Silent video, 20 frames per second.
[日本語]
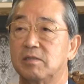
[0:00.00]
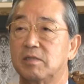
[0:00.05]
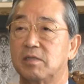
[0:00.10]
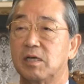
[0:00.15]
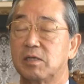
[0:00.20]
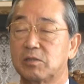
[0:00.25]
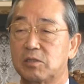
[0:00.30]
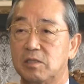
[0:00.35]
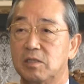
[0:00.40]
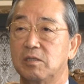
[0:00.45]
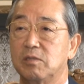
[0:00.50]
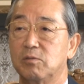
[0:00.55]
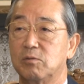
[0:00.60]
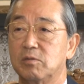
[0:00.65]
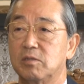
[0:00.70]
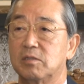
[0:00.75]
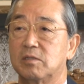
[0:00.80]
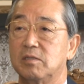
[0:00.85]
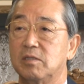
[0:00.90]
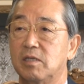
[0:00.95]
学生
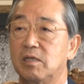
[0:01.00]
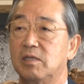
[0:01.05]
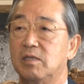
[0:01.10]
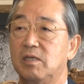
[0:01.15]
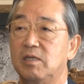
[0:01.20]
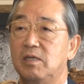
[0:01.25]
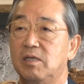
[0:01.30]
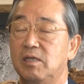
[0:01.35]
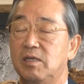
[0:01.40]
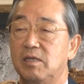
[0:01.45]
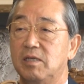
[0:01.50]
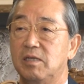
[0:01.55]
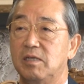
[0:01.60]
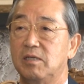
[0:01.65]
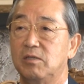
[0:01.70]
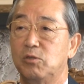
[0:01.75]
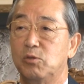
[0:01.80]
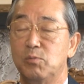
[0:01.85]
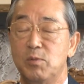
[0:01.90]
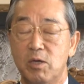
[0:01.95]
のですね
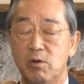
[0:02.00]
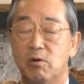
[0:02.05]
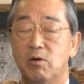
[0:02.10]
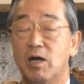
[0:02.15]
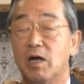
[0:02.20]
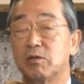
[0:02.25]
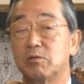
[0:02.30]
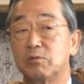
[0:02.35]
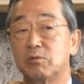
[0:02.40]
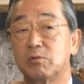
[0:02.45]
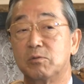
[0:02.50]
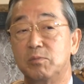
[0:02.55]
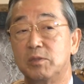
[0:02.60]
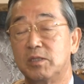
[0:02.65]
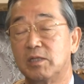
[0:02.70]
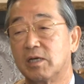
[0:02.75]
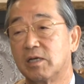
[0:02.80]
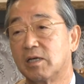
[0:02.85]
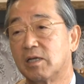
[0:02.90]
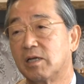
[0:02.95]
夢を育
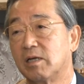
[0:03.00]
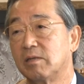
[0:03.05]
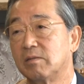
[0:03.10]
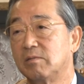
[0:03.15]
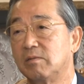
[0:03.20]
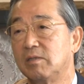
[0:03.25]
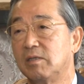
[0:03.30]
みながら、